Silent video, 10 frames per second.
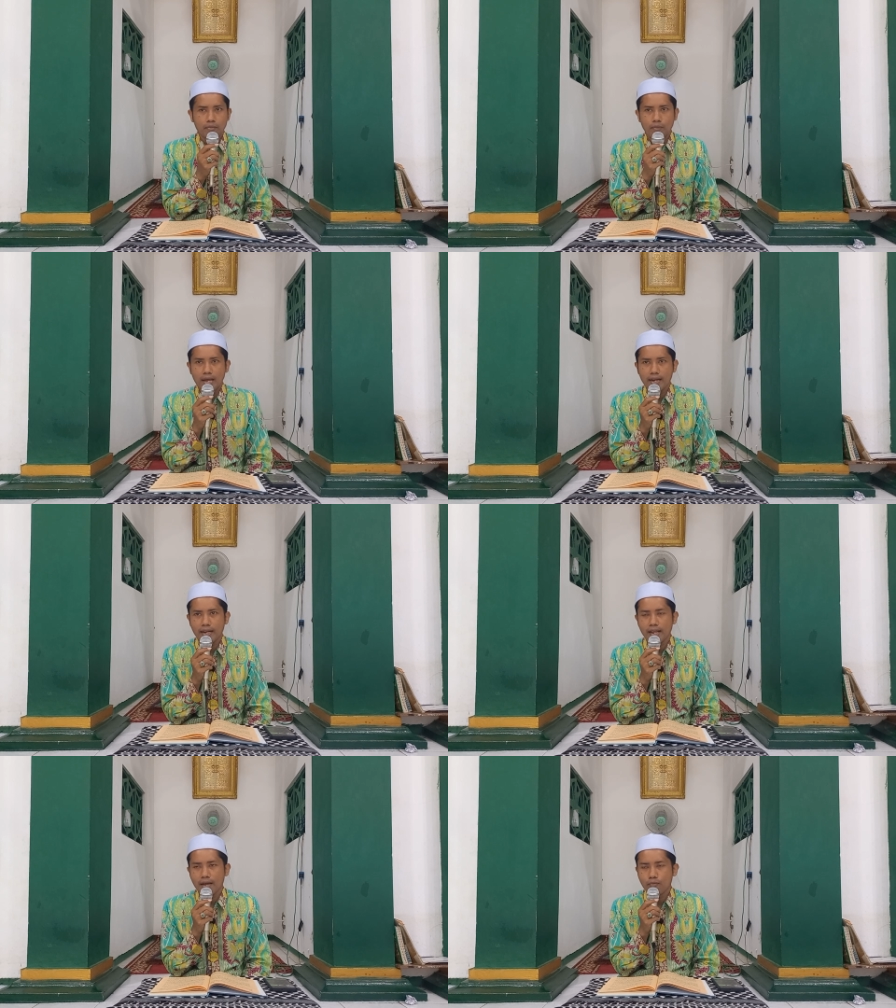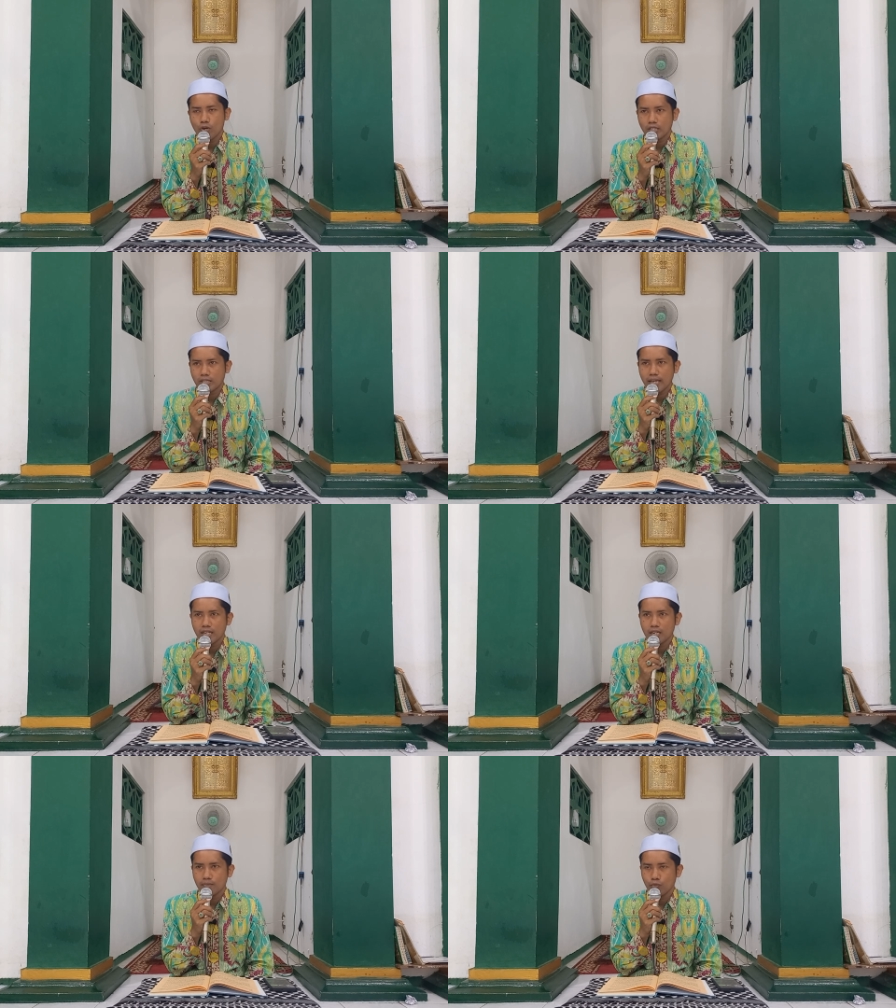mare puasa
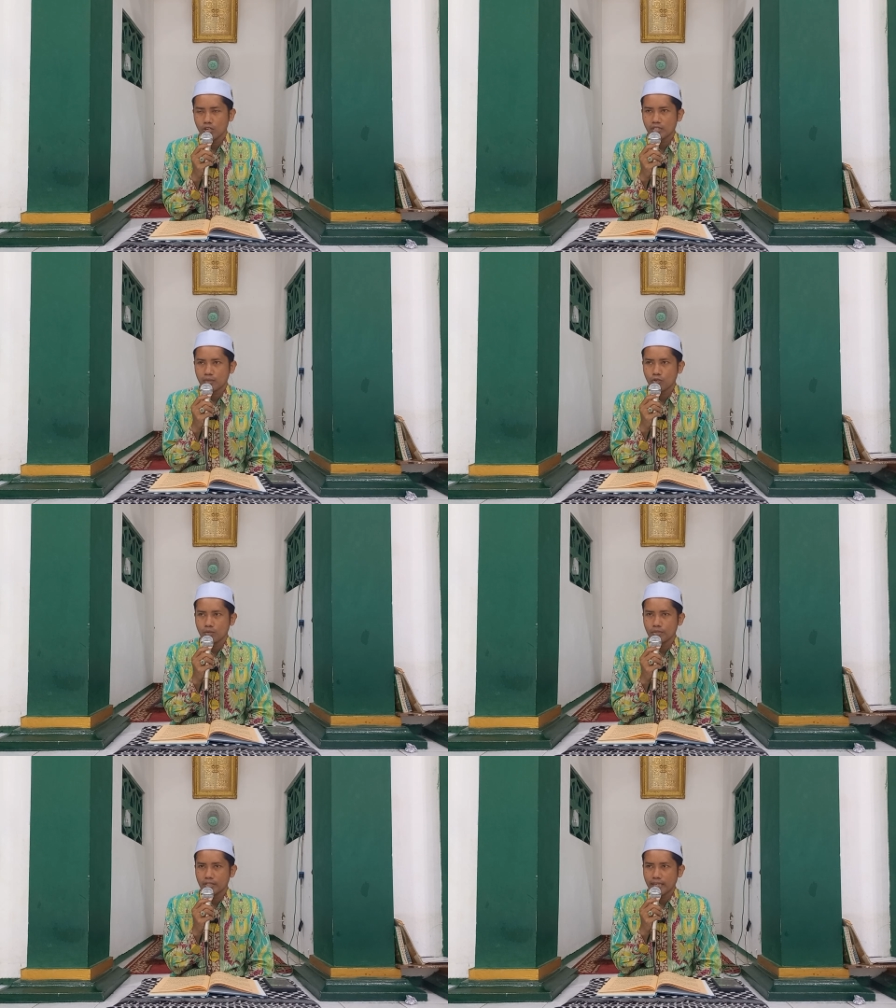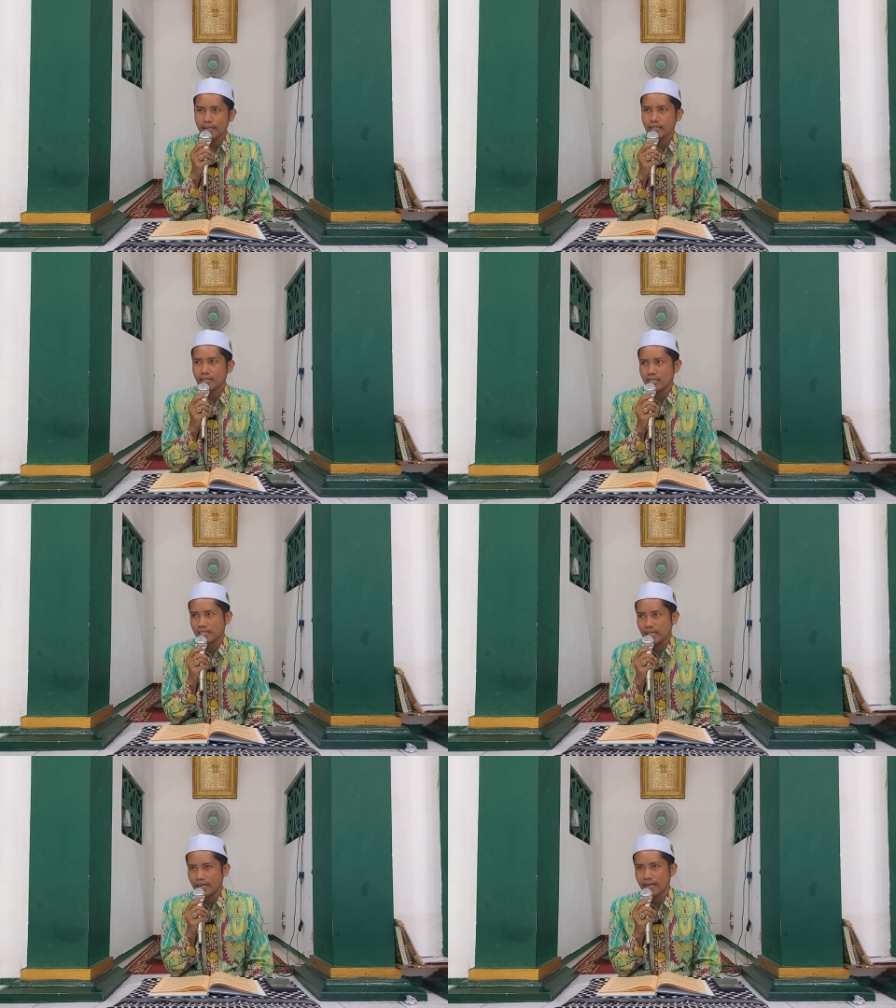eh dalam bulan sabulan benteng
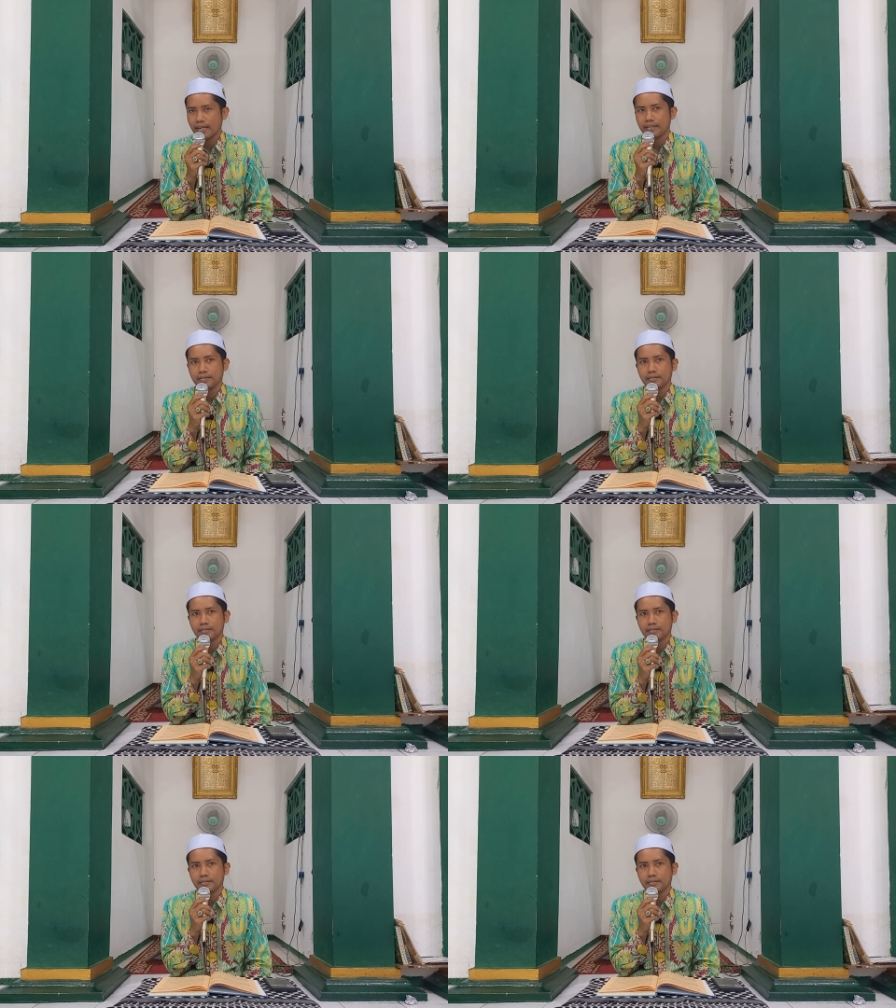lastare